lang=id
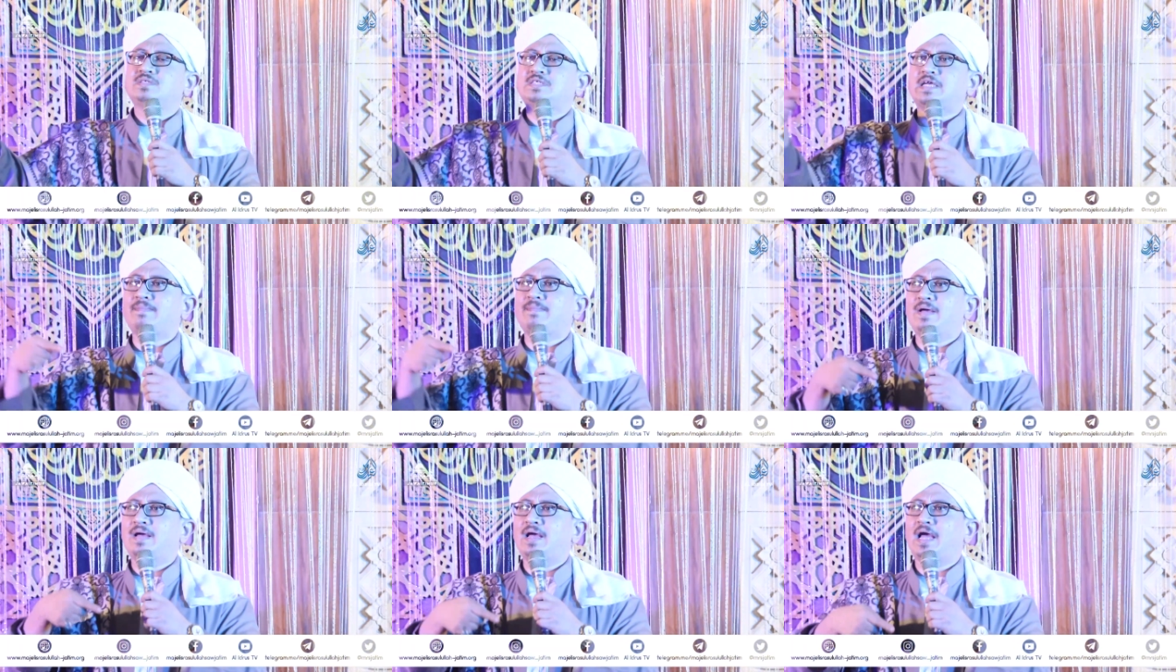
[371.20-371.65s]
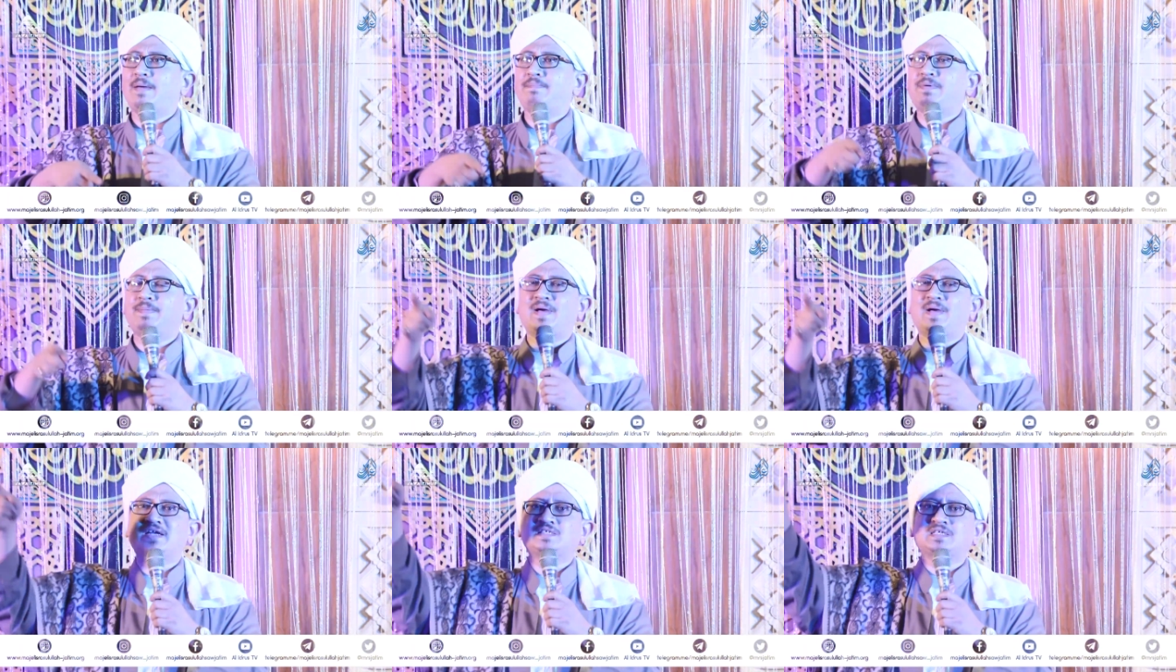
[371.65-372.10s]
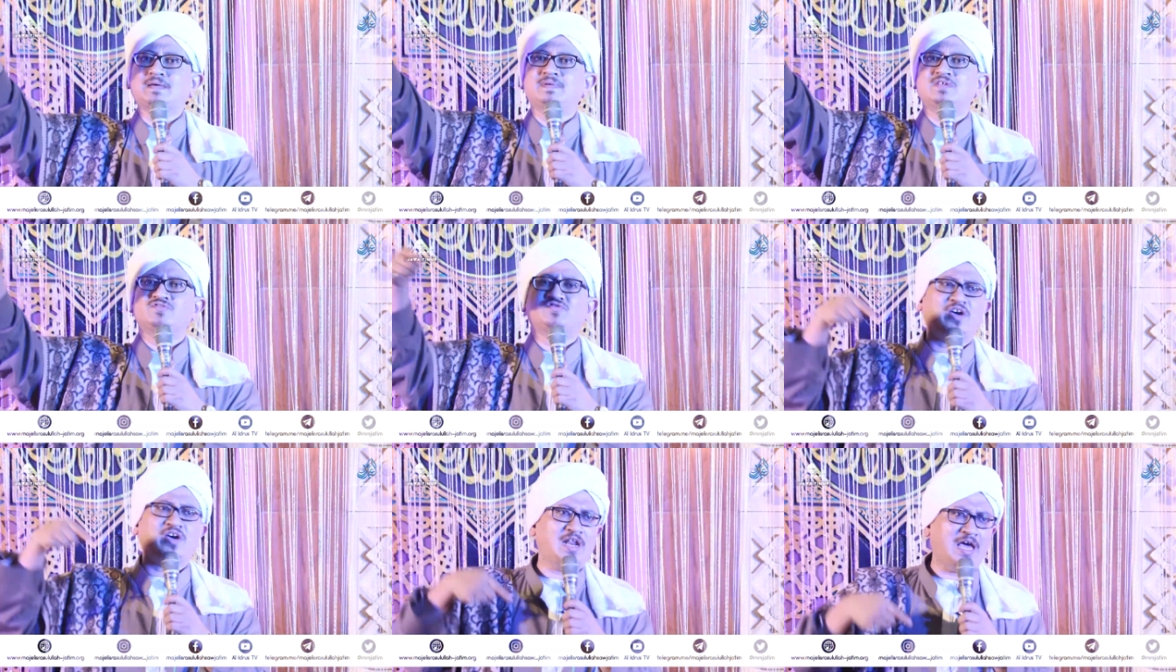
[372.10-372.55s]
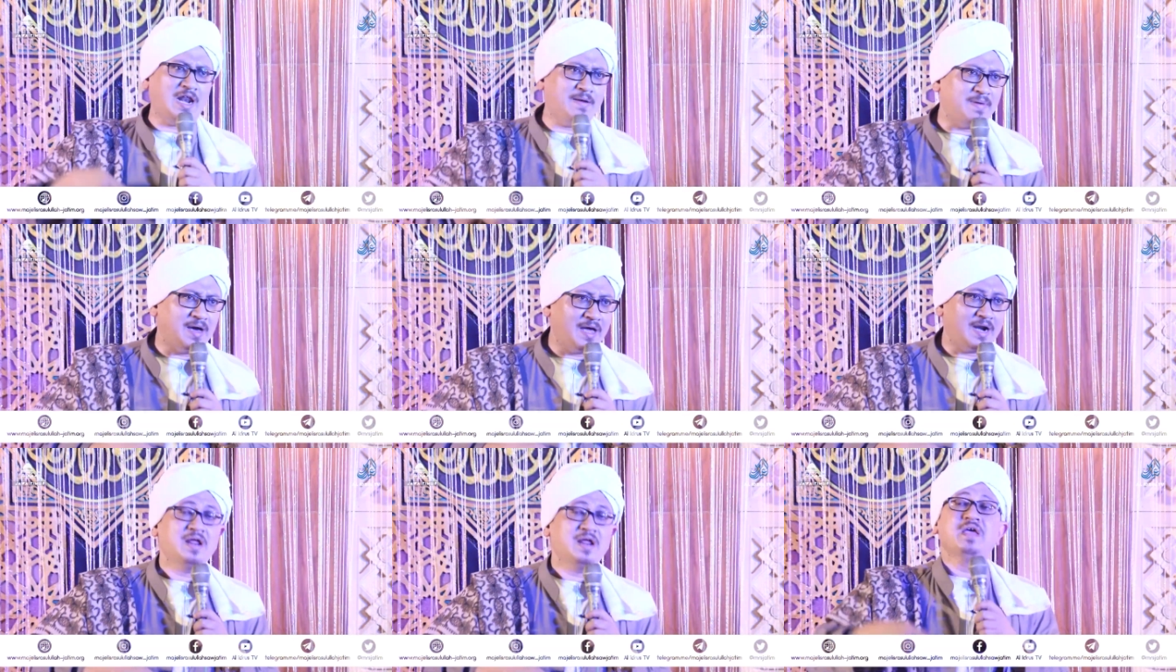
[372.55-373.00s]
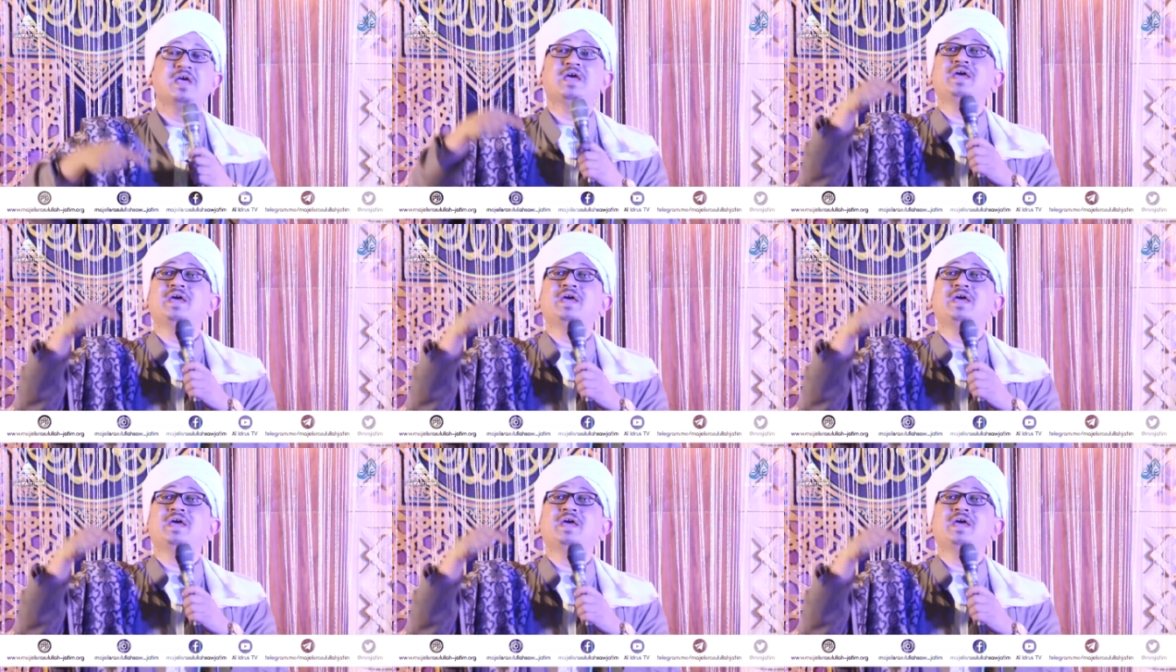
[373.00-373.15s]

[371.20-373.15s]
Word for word: Sama Habib Hasan bin Saleh Al Bahar.